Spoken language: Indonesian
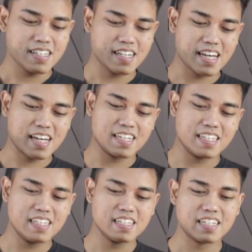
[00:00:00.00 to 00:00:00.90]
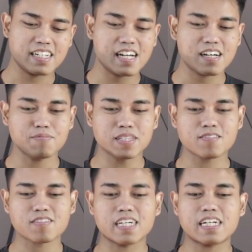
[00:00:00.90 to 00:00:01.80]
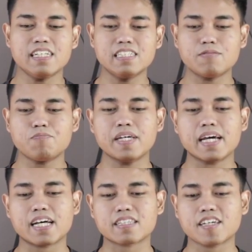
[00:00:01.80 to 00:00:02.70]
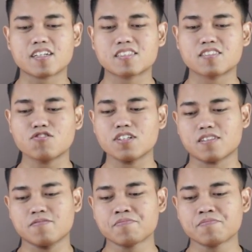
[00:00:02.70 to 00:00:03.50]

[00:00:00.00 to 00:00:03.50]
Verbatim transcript: Nah, ini adalah bentuk dari GPR Tech Street.